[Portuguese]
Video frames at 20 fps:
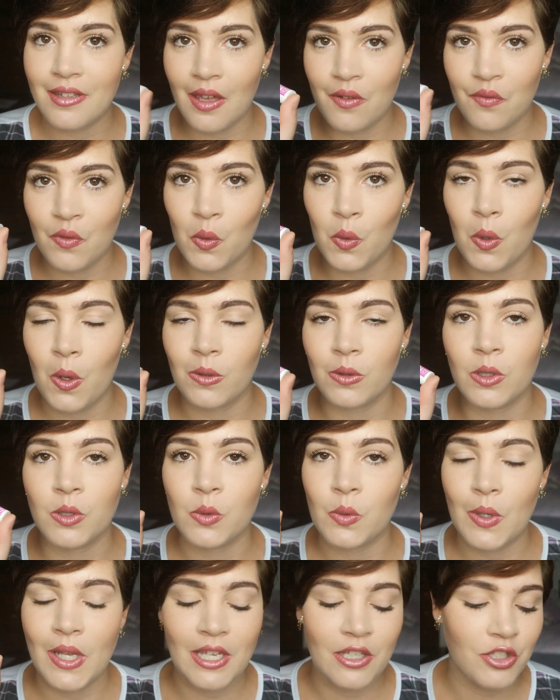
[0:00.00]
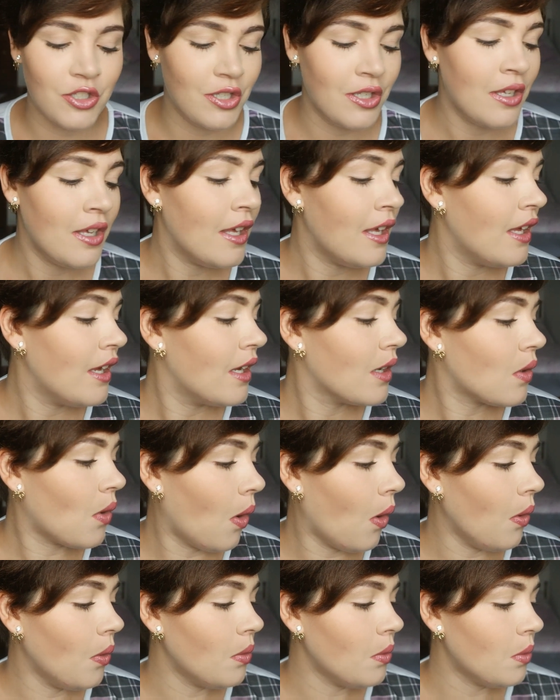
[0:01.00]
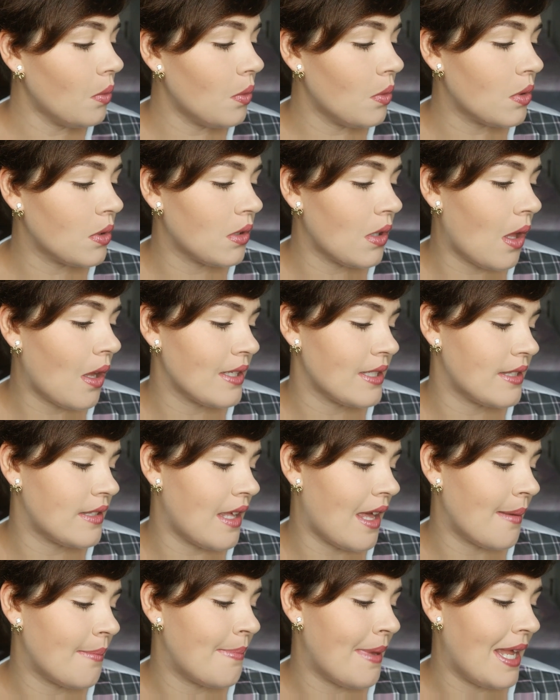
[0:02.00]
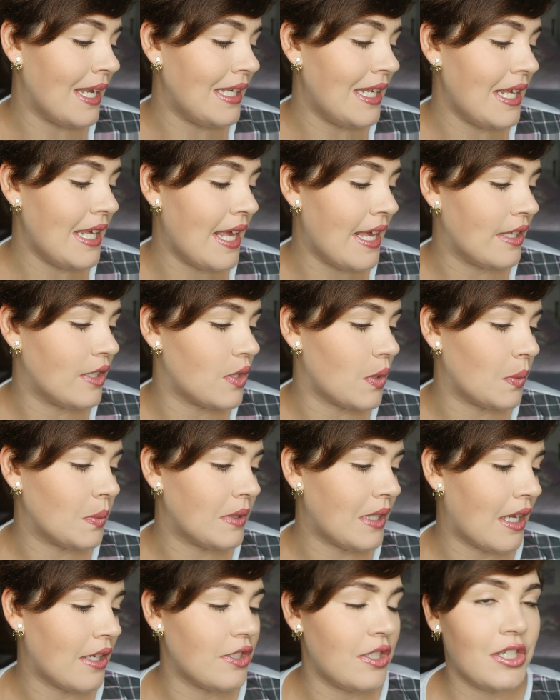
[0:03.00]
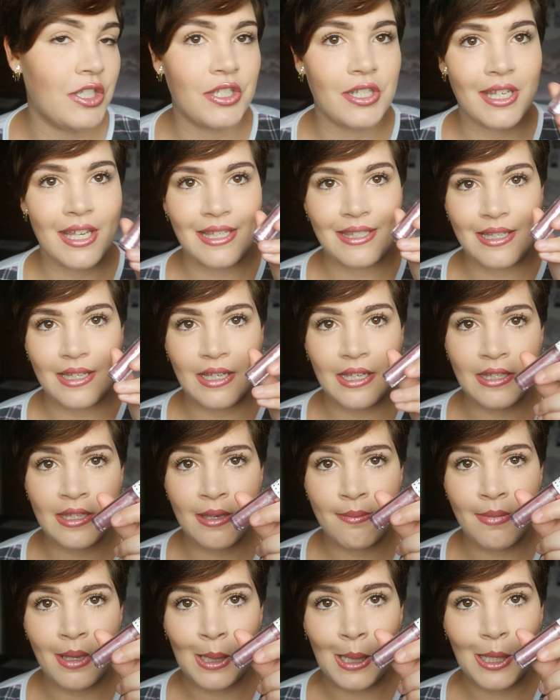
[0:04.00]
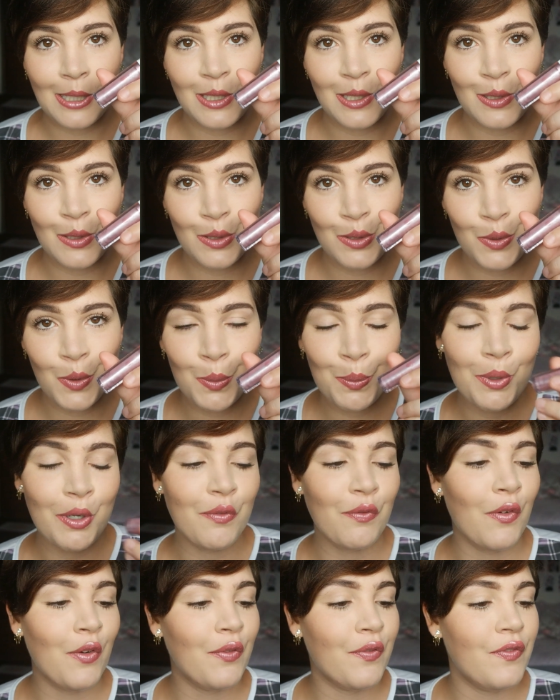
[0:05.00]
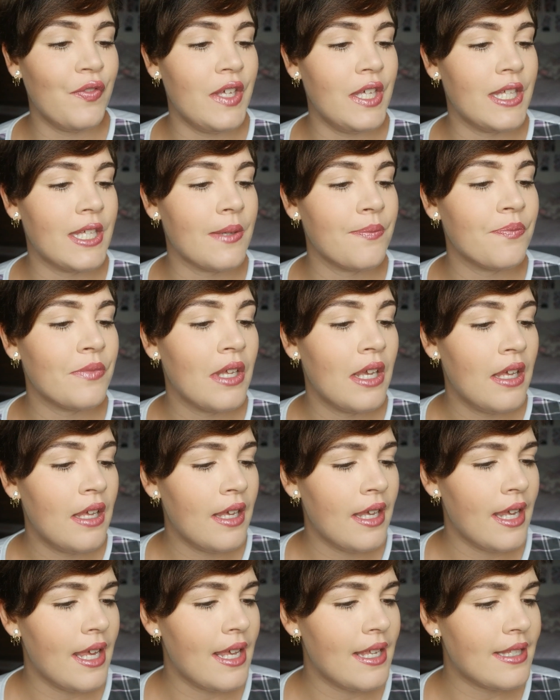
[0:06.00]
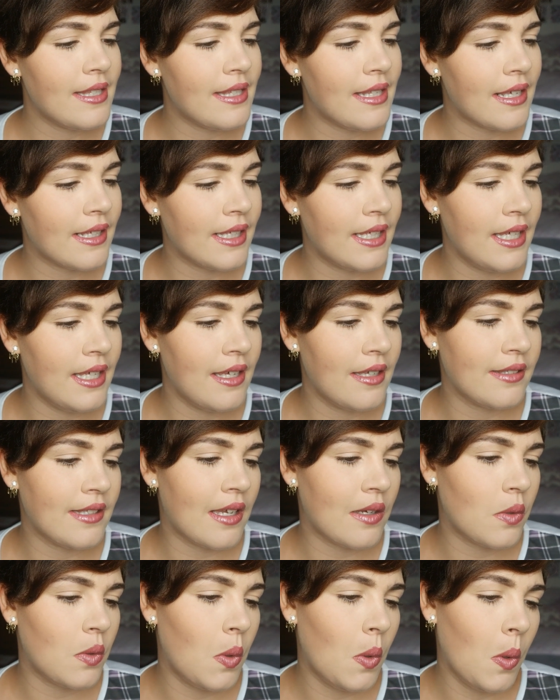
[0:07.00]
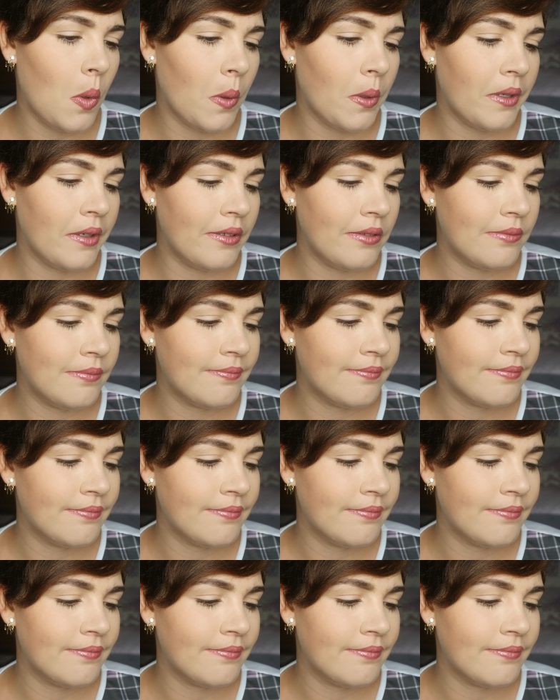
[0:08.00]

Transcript: da Von Color Trend com o gloss da Belly Angel, tá, gente? Que esse aqui da embalagem é super fofinha. Esse aqui é na cor...